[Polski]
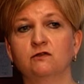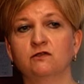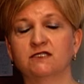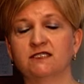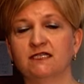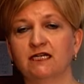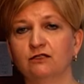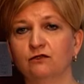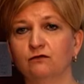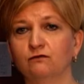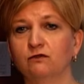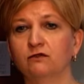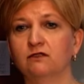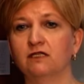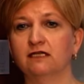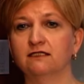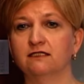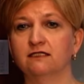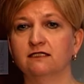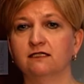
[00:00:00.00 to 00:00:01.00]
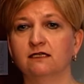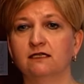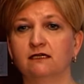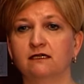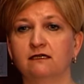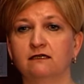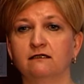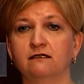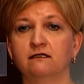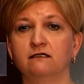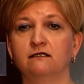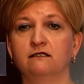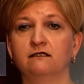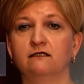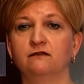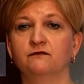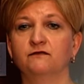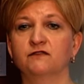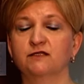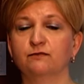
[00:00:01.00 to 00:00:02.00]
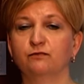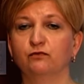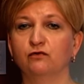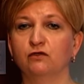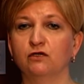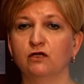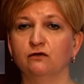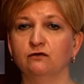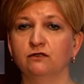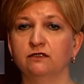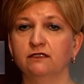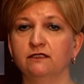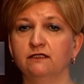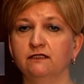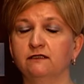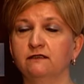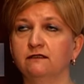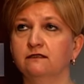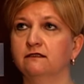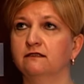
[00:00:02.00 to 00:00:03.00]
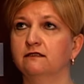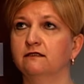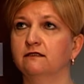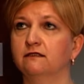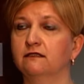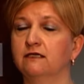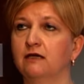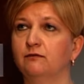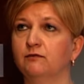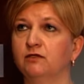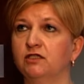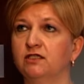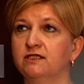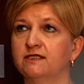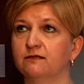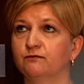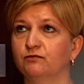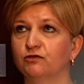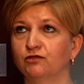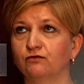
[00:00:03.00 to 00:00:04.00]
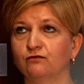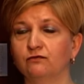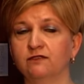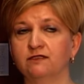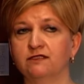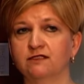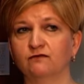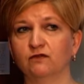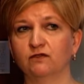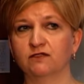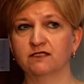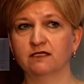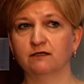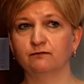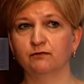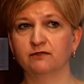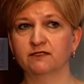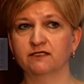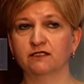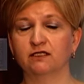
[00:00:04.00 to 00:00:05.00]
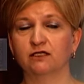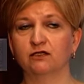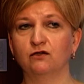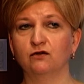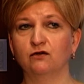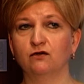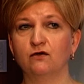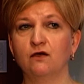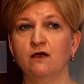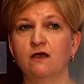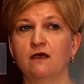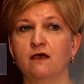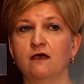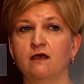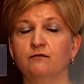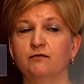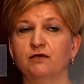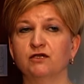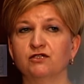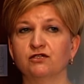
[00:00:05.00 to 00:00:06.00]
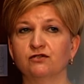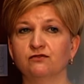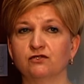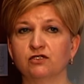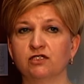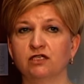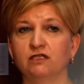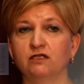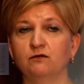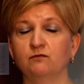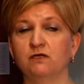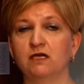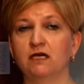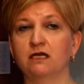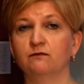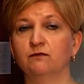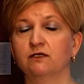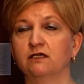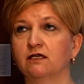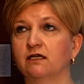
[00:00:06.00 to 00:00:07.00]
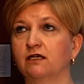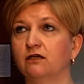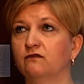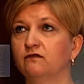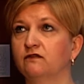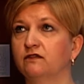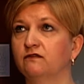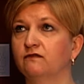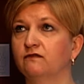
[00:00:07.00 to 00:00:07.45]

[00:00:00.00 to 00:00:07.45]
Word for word: Dostaną dotacje e, wspólnoty e, kamienica przy ulicy Wojska Polskiego 57 i Armii Krajowej